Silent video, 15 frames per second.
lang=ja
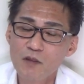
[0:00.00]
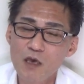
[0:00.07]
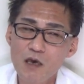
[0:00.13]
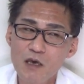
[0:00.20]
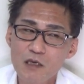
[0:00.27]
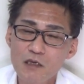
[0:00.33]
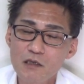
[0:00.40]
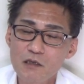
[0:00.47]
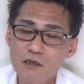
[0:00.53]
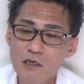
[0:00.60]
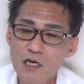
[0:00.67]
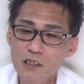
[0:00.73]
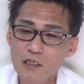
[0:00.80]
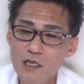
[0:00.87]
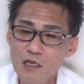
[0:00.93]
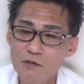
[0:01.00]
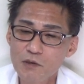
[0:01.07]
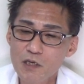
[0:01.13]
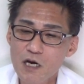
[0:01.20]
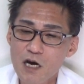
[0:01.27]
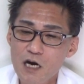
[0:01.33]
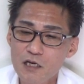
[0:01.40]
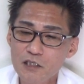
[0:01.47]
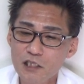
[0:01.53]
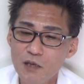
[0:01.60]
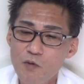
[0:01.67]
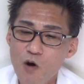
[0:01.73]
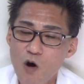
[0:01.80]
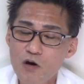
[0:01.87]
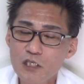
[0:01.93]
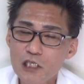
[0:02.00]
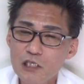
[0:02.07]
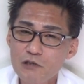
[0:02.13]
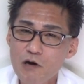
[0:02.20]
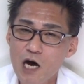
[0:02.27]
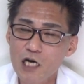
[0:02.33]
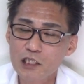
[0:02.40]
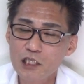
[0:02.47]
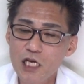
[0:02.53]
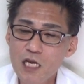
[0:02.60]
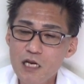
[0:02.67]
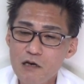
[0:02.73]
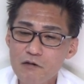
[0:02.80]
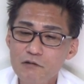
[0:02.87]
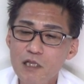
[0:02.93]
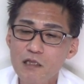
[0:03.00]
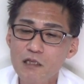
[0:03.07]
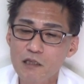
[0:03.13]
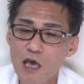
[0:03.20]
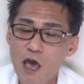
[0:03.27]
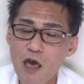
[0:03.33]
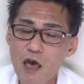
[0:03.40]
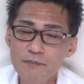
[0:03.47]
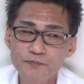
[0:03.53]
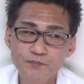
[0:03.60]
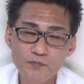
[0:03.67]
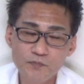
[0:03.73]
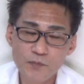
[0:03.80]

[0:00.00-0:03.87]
えー、いくらテレビが隠しても、分かっちゃえねえ、こんなのね。